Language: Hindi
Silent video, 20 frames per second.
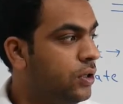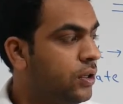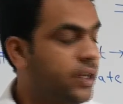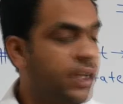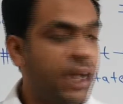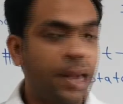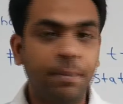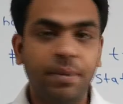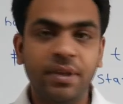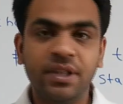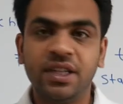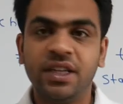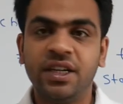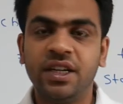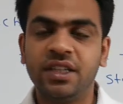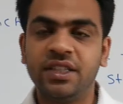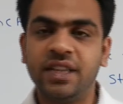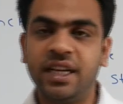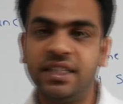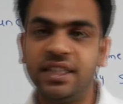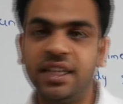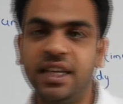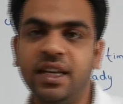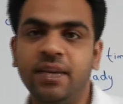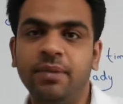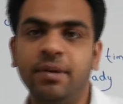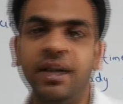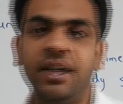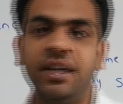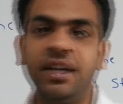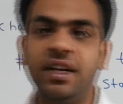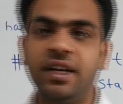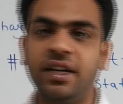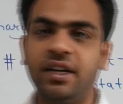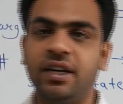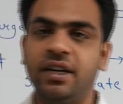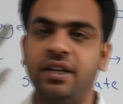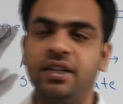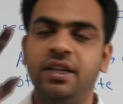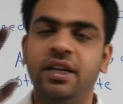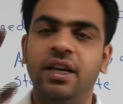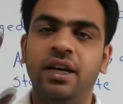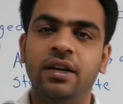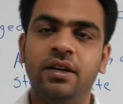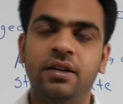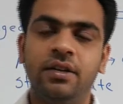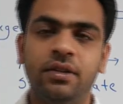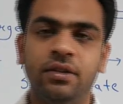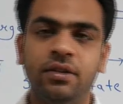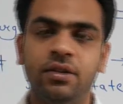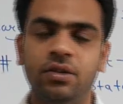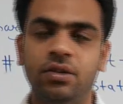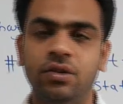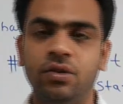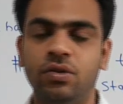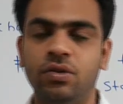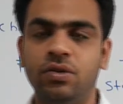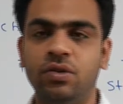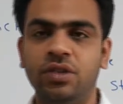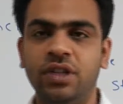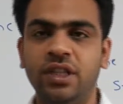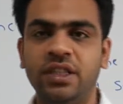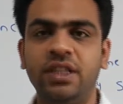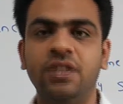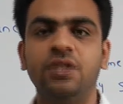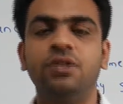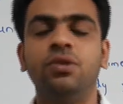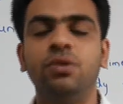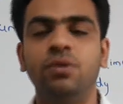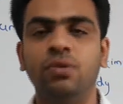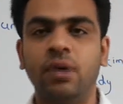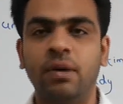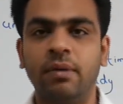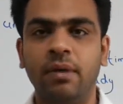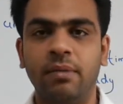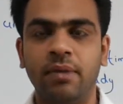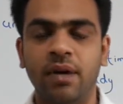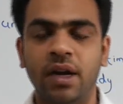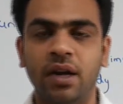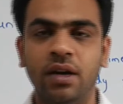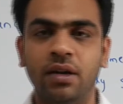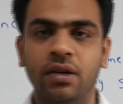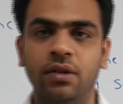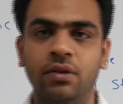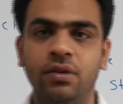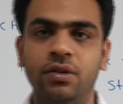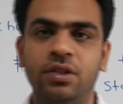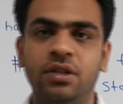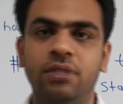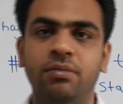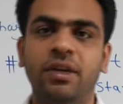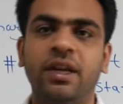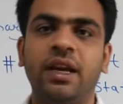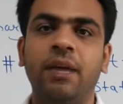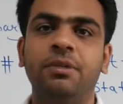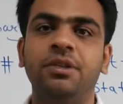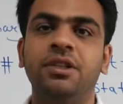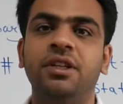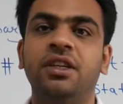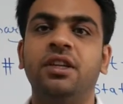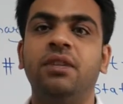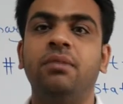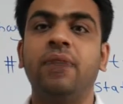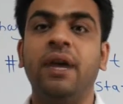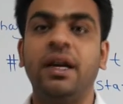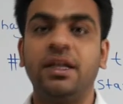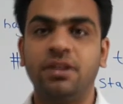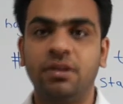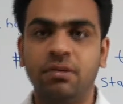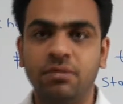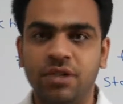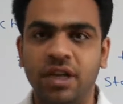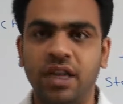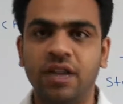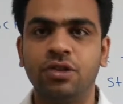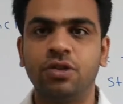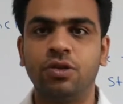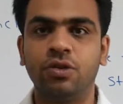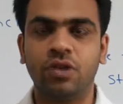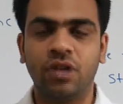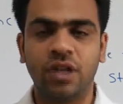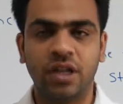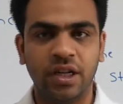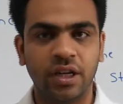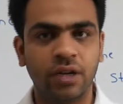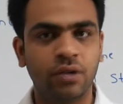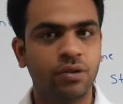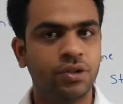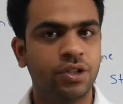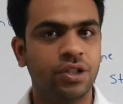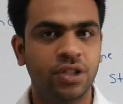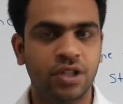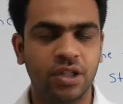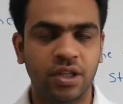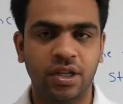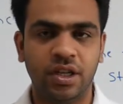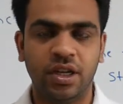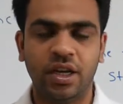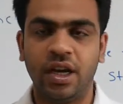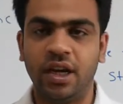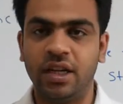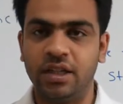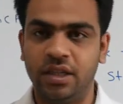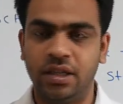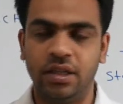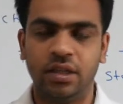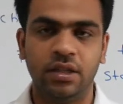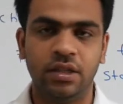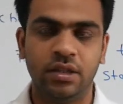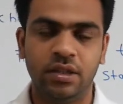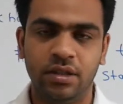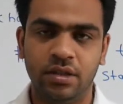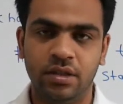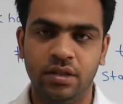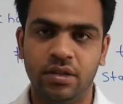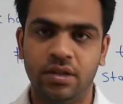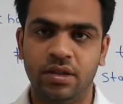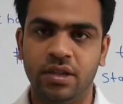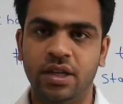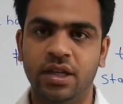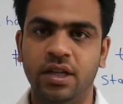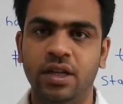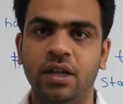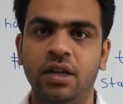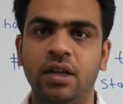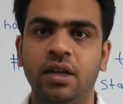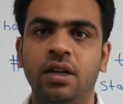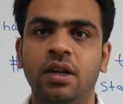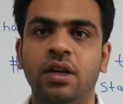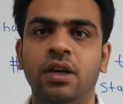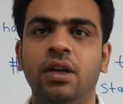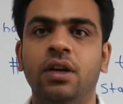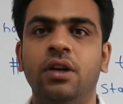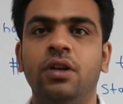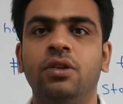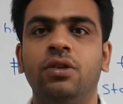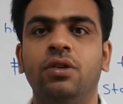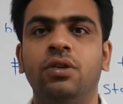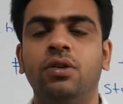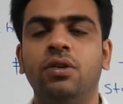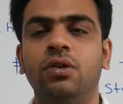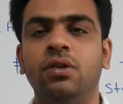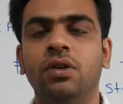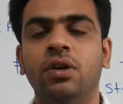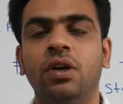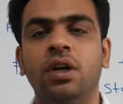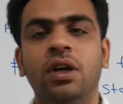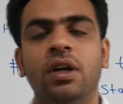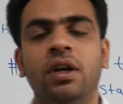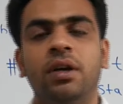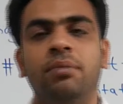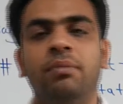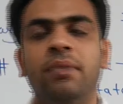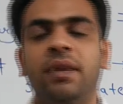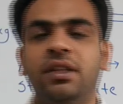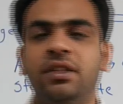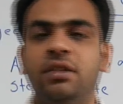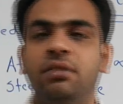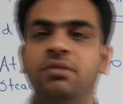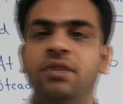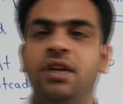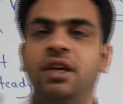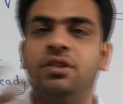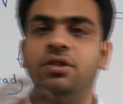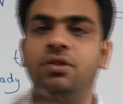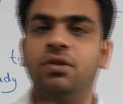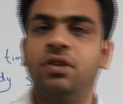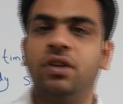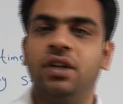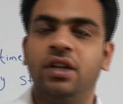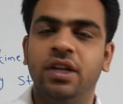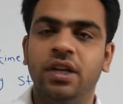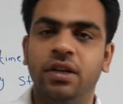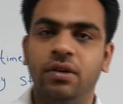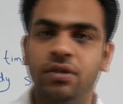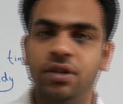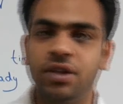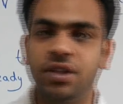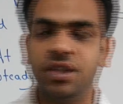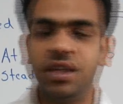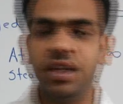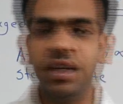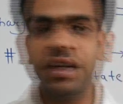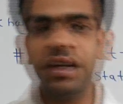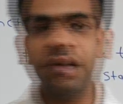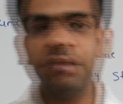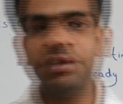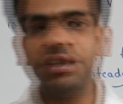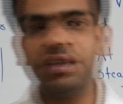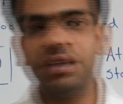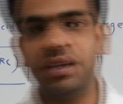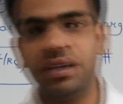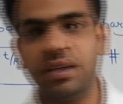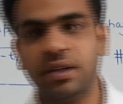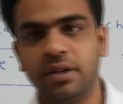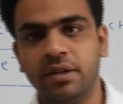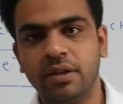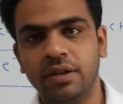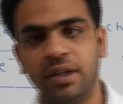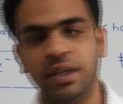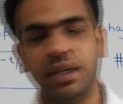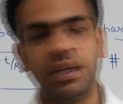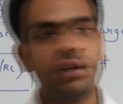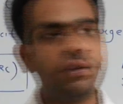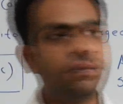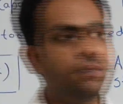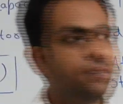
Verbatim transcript: कैपेसिटर जैसे ही बैटरी ने करंट दिया तो जैसे ही शुरू हुआ मामला उस समय कैपेसिटर ने मैक्सिमम चार्ज स्टोर करने की कोशिश करी कि आ जा ठीक है ना तो मैक्सिमम चार्ज स्टोर करने की कोशिश करी कैपेसिटर ने ठीक है ना